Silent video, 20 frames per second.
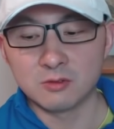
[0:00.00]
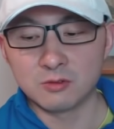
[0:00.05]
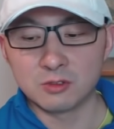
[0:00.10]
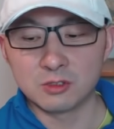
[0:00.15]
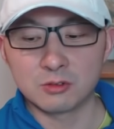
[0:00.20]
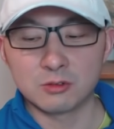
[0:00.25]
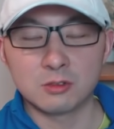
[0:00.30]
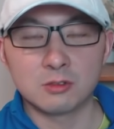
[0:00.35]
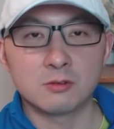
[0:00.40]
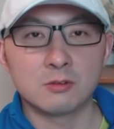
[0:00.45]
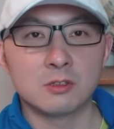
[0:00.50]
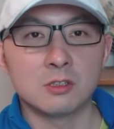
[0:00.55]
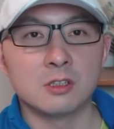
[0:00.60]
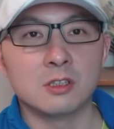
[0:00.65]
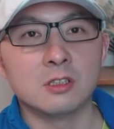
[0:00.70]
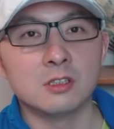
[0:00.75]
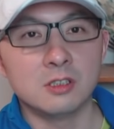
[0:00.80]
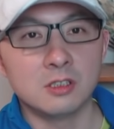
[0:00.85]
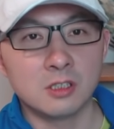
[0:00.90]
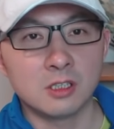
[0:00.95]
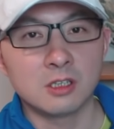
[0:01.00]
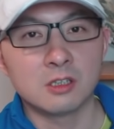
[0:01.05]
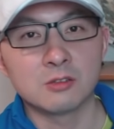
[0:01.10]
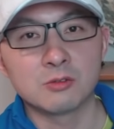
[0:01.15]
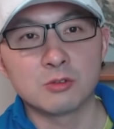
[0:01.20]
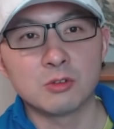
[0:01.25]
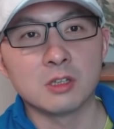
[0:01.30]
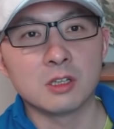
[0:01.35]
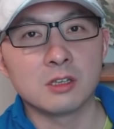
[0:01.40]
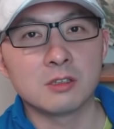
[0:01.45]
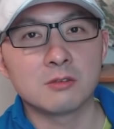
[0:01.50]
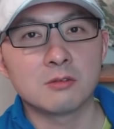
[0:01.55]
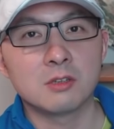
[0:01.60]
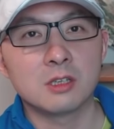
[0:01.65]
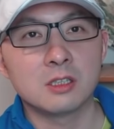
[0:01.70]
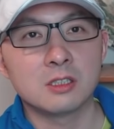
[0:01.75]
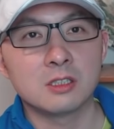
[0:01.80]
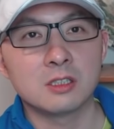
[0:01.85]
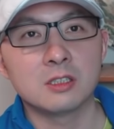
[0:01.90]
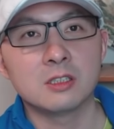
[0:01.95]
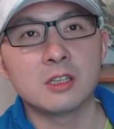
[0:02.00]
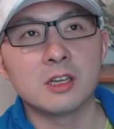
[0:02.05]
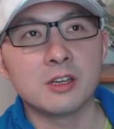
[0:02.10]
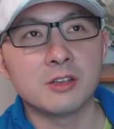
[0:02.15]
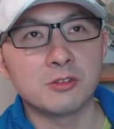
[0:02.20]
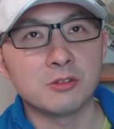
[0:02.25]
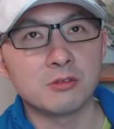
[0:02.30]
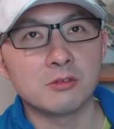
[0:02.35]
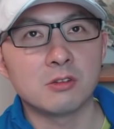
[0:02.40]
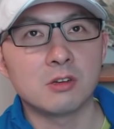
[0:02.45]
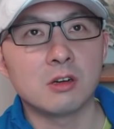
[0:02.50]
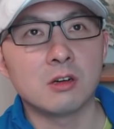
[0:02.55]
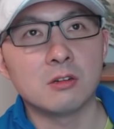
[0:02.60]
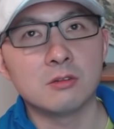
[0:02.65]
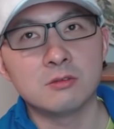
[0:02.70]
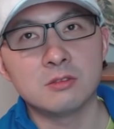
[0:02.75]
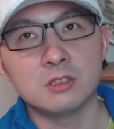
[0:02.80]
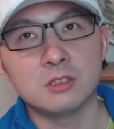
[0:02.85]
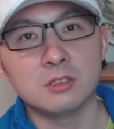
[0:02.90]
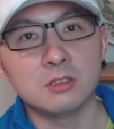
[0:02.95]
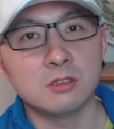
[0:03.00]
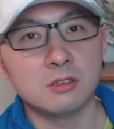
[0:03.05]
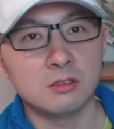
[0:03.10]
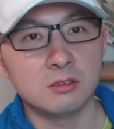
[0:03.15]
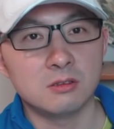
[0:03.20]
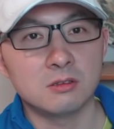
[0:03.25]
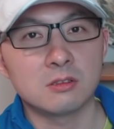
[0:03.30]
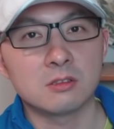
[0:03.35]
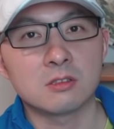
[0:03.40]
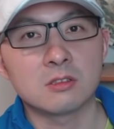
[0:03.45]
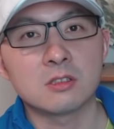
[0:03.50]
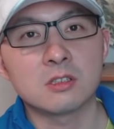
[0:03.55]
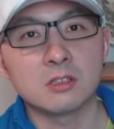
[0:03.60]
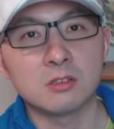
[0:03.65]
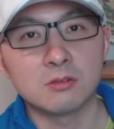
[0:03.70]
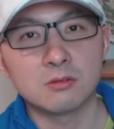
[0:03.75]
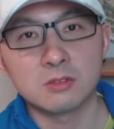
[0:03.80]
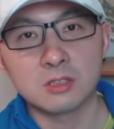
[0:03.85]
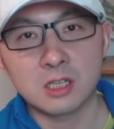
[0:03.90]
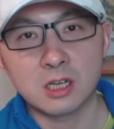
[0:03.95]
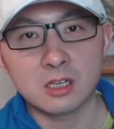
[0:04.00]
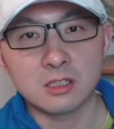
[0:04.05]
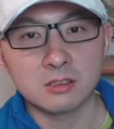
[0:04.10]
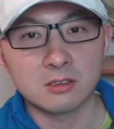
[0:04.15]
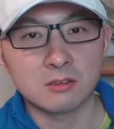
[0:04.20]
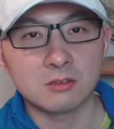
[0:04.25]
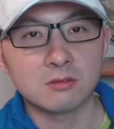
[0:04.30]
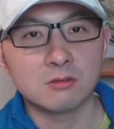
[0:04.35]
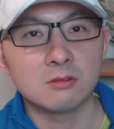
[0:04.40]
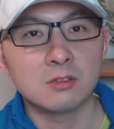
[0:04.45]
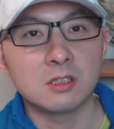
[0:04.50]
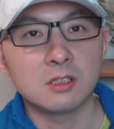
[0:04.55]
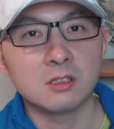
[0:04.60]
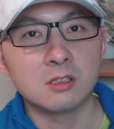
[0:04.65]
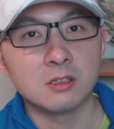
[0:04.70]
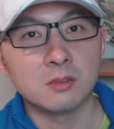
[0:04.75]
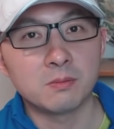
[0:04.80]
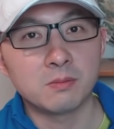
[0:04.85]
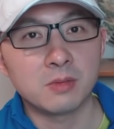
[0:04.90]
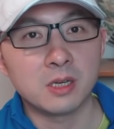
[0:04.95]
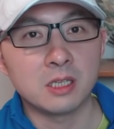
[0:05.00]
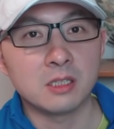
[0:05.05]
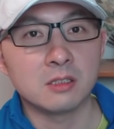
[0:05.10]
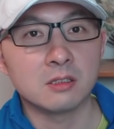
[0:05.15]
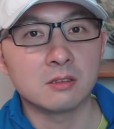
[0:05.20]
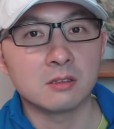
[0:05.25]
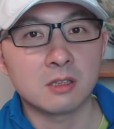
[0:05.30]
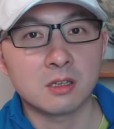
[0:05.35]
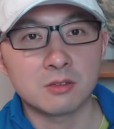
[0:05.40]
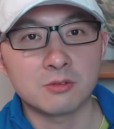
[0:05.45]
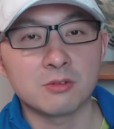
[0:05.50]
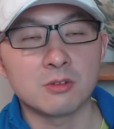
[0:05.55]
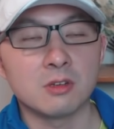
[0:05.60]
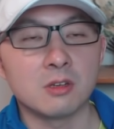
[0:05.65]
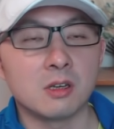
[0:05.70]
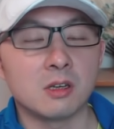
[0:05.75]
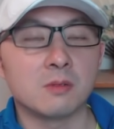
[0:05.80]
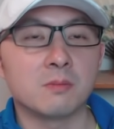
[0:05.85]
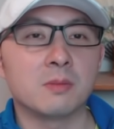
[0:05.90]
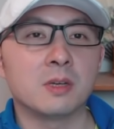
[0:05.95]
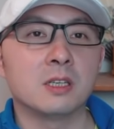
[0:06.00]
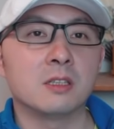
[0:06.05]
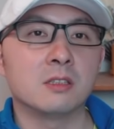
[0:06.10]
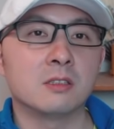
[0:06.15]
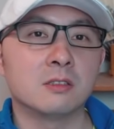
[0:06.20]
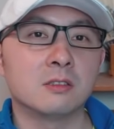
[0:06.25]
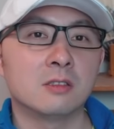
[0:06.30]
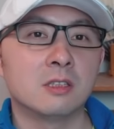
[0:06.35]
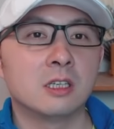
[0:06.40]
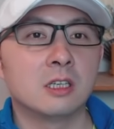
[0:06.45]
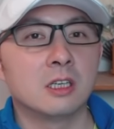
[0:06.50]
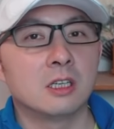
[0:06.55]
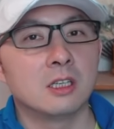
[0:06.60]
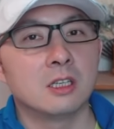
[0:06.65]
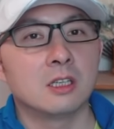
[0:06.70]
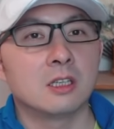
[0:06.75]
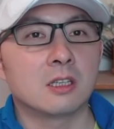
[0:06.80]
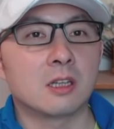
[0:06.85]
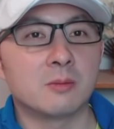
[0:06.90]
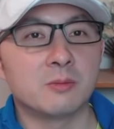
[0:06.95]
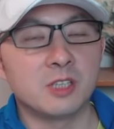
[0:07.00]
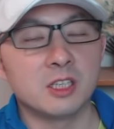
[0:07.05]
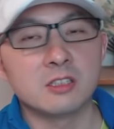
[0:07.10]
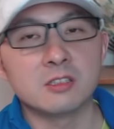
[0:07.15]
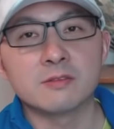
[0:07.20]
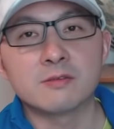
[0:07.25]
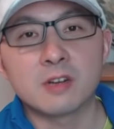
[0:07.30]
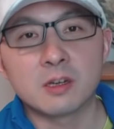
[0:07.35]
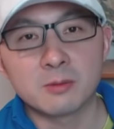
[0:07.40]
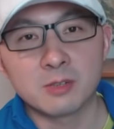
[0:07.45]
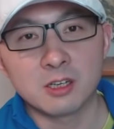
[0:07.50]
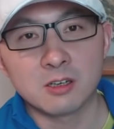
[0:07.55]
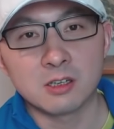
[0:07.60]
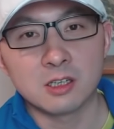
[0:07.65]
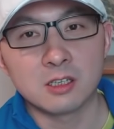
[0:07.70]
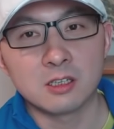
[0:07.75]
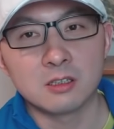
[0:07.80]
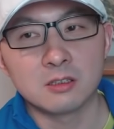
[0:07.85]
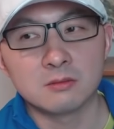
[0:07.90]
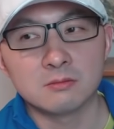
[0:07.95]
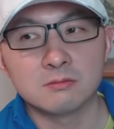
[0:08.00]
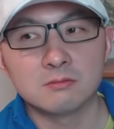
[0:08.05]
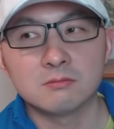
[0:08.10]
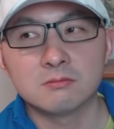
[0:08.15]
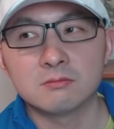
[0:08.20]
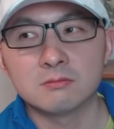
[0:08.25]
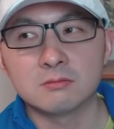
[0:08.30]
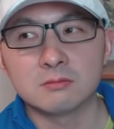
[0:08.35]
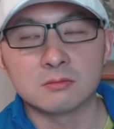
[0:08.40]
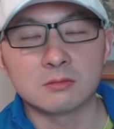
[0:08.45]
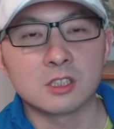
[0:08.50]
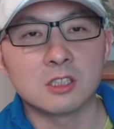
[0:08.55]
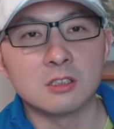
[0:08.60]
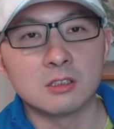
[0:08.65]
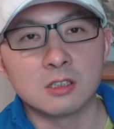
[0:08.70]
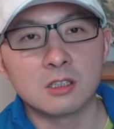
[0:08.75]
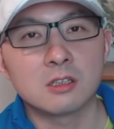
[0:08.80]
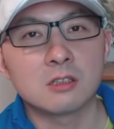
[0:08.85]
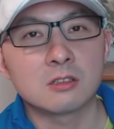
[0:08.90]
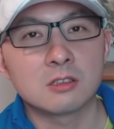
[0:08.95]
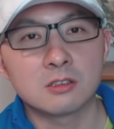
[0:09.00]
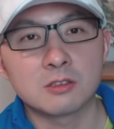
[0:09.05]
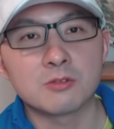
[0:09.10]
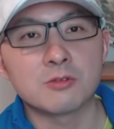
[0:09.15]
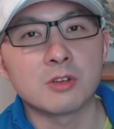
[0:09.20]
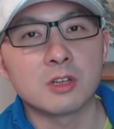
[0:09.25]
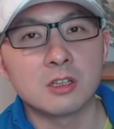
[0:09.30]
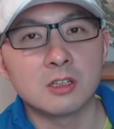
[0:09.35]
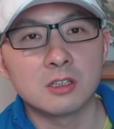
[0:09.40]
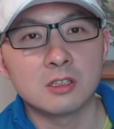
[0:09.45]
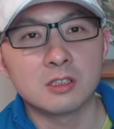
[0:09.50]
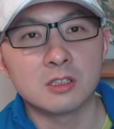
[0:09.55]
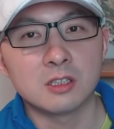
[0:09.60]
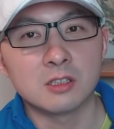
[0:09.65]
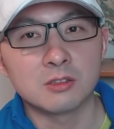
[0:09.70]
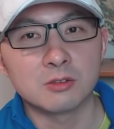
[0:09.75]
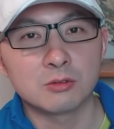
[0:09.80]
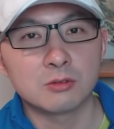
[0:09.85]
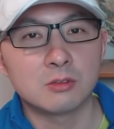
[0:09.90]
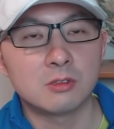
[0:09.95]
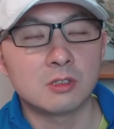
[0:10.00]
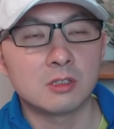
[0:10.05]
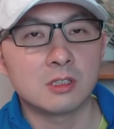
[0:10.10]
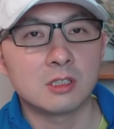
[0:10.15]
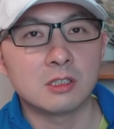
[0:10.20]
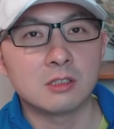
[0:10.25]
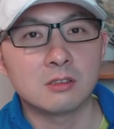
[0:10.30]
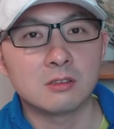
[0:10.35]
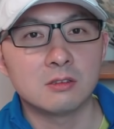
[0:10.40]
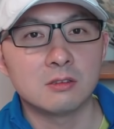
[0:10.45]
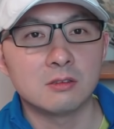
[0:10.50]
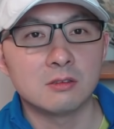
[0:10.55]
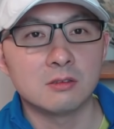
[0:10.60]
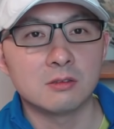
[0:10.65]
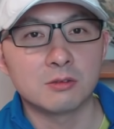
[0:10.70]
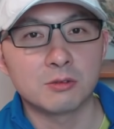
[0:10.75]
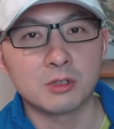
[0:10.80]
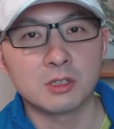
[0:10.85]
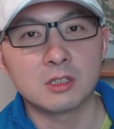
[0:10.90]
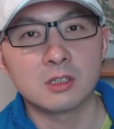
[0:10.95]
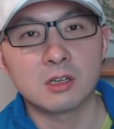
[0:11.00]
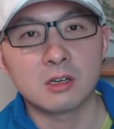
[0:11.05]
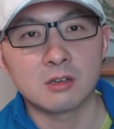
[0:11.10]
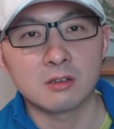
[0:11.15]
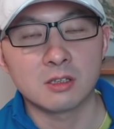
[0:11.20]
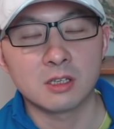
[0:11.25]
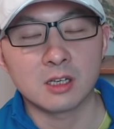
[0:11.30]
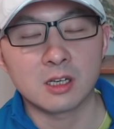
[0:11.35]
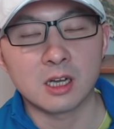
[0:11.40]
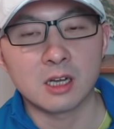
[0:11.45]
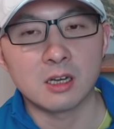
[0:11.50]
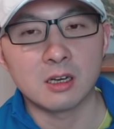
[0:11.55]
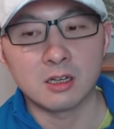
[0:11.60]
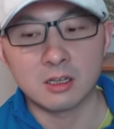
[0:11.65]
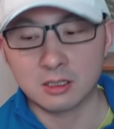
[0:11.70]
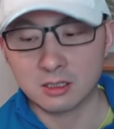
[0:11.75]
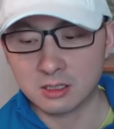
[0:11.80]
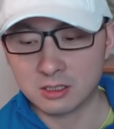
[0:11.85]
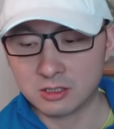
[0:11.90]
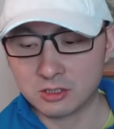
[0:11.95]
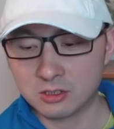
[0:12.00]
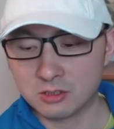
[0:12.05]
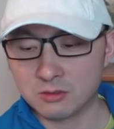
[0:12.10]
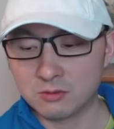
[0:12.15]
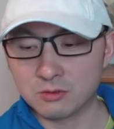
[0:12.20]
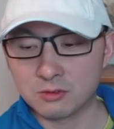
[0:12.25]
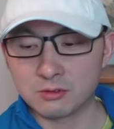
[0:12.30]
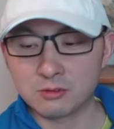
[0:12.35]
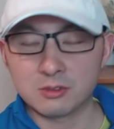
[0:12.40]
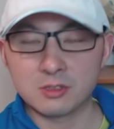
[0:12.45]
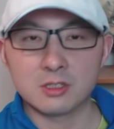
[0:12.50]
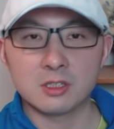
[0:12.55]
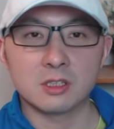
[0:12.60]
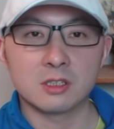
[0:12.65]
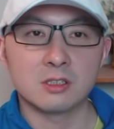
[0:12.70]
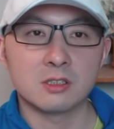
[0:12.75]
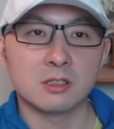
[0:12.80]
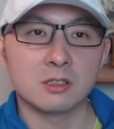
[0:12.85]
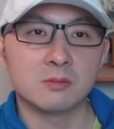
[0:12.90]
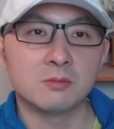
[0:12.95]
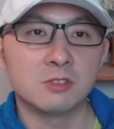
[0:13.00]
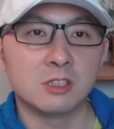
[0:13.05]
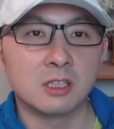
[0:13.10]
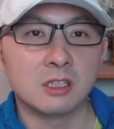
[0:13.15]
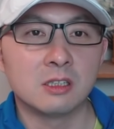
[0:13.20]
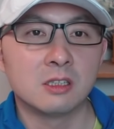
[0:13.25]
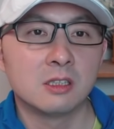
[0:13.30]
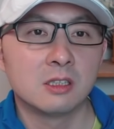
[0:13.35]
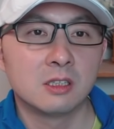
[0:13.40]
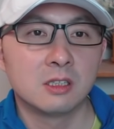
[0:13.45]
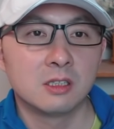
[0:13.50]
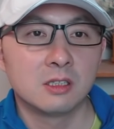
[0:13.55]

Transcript: 我说过一定要做的。虽然现在有好几十几个国家已经恭贺拜登当选啊，拜登他们也已经发表了嗯可能要胜选的演说，然后推特号也改了，但是我说这个节目呢，